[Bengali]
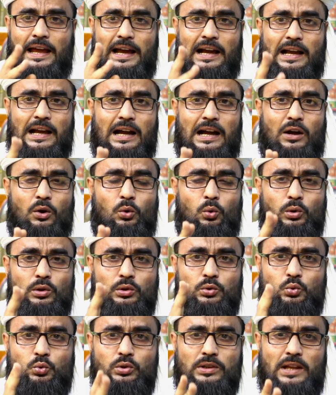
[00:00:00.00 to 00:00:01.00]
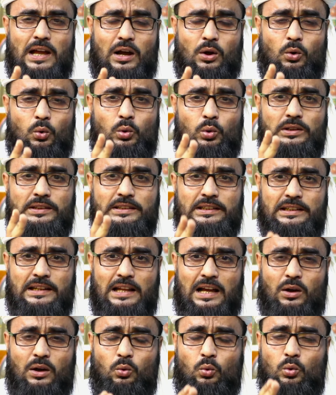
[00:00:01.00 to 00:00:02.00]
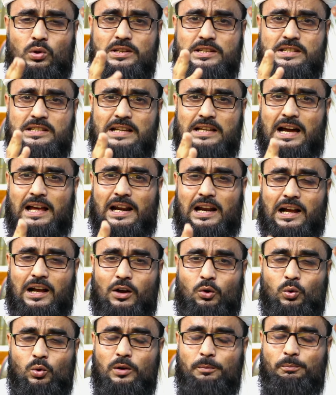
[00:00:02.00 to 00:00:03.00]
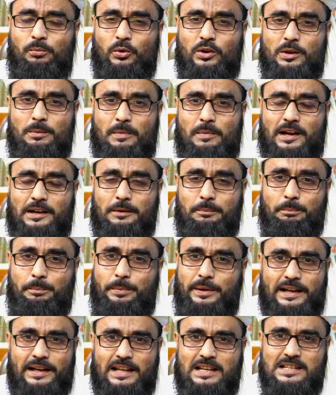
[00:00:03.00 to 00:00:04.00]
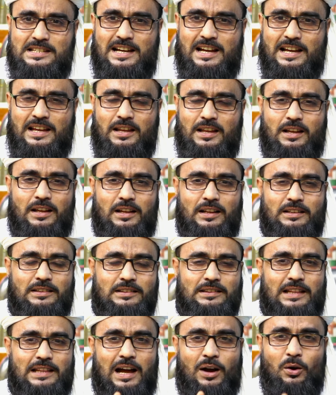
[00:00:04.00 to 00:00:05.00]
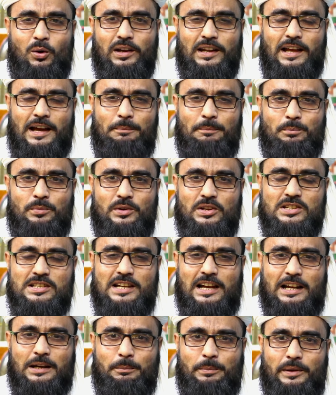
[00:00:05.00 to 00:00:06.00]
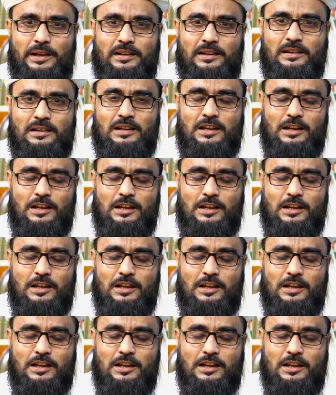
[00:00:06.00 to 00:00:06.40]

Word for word: এক আঙ্গুল দুই আঙ্গুল তিন আঙ্গুল চার আঙ্গুল পরিমাণ বেড়ে যায় তাহলে আপনি জানবেন